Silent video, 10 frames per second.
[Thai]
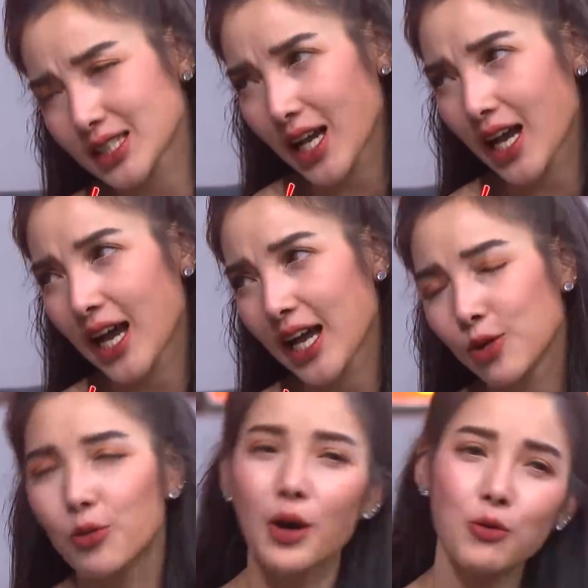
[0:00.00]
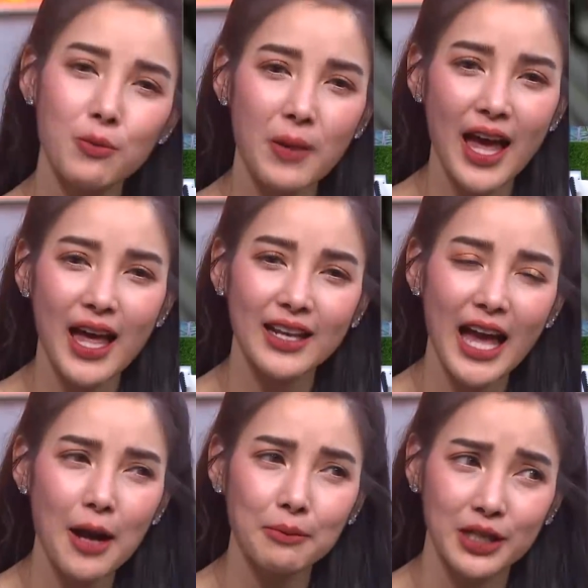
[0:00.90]
ใช่รู้ว่าคุณแม่ห
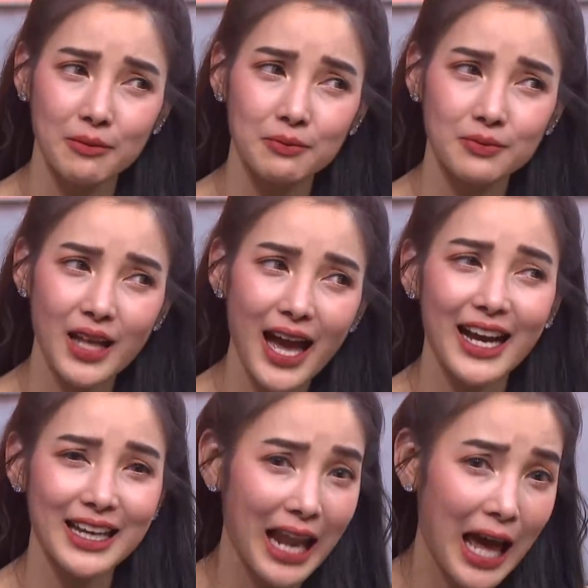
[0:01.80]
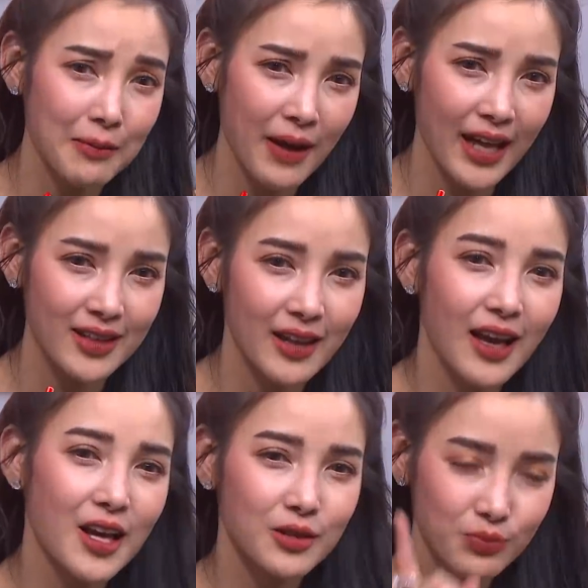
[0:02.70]
น้าเหมือนหน้าคล้ายๆแพท
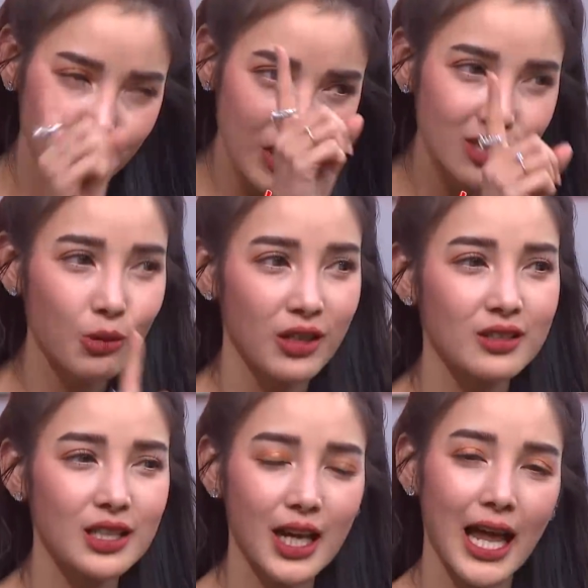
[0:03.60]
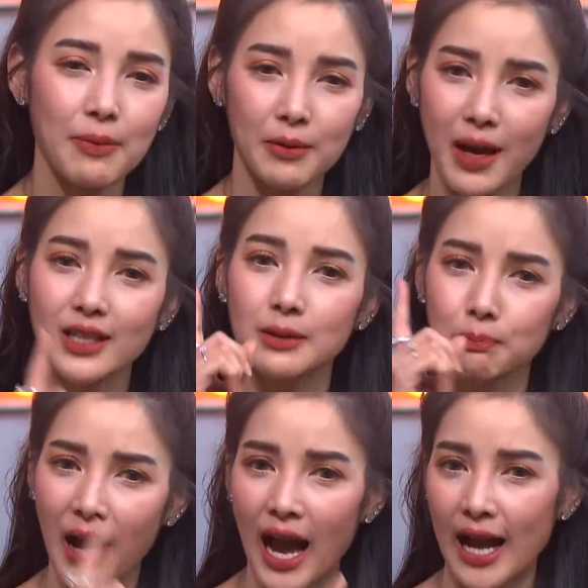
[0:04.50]
มีส่วนหนึ่งที่คล้ายแพทมากคือ
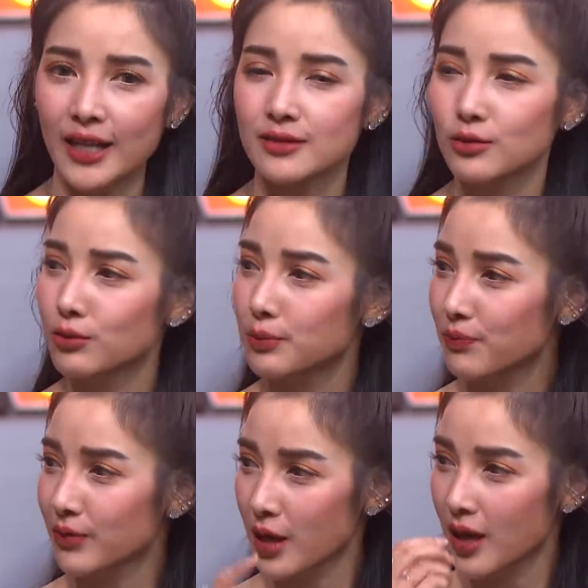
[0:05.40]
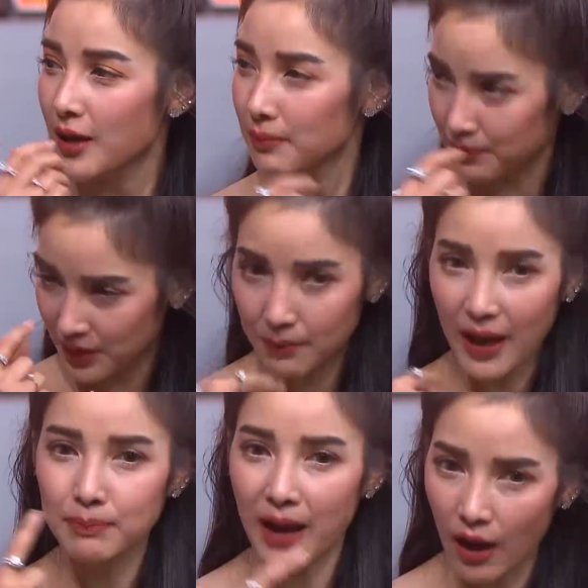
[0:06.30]
ปากที่แพ
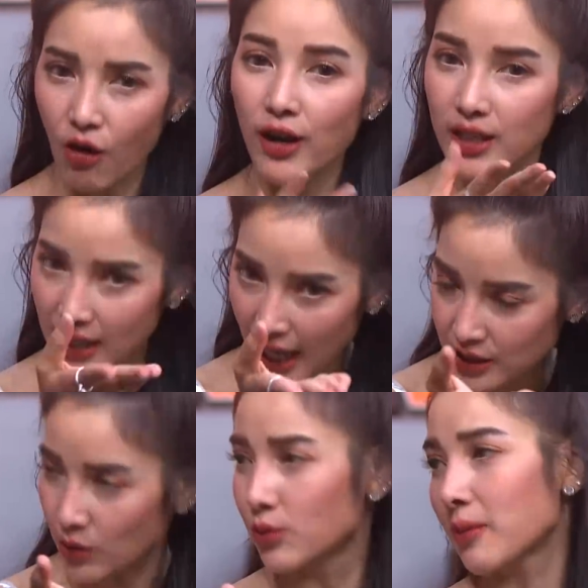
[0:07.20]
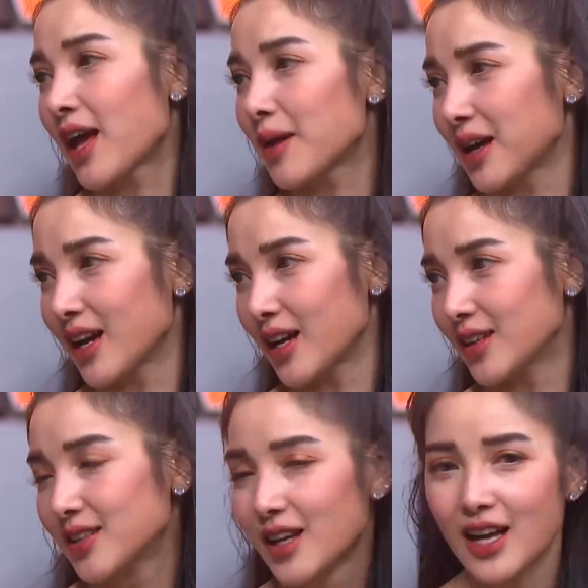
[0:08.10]
ทปากห้อยเนี่ยได้จากคุณแม่มา
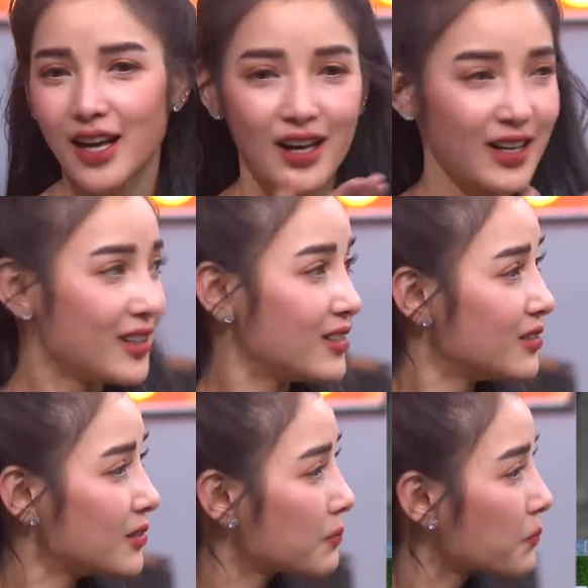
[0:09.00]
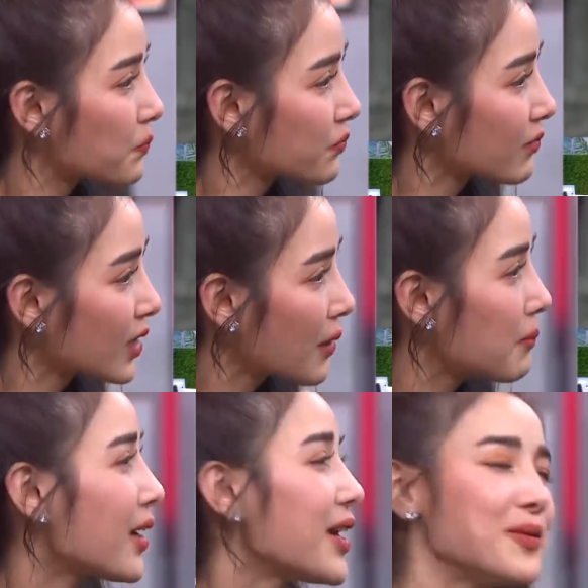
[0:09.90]
คุณแพทคุณมีรูปคุณแม่บ้าง
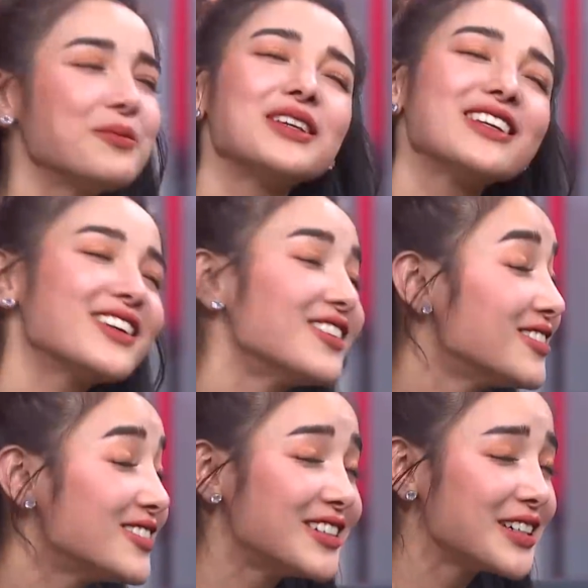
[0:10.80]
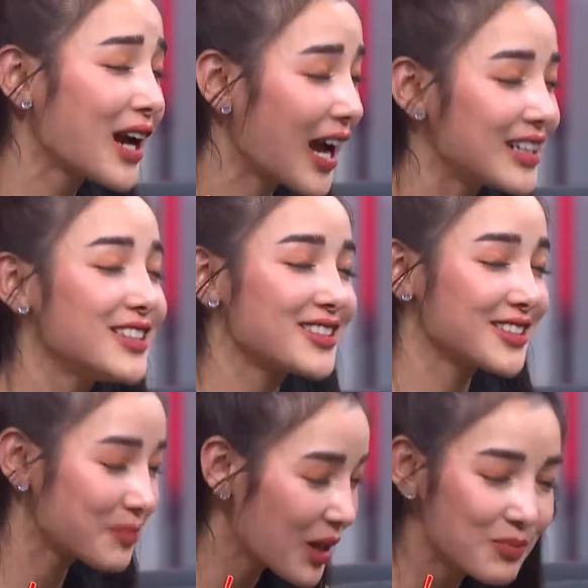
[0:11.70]
ไหมไม่มีเลยค่ะนี่
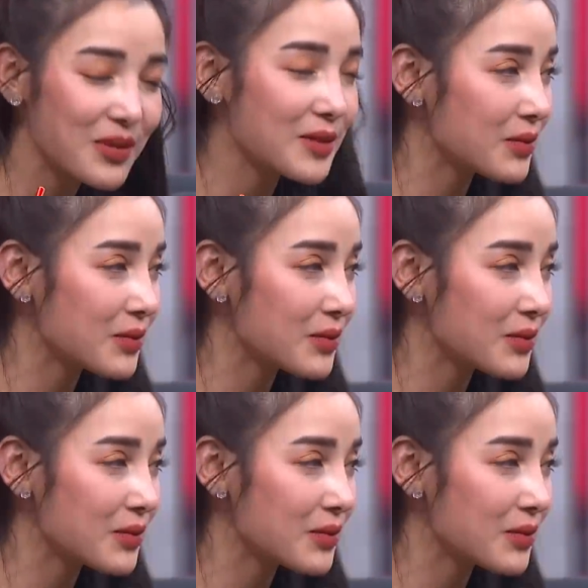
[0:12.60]
ไม่ไม่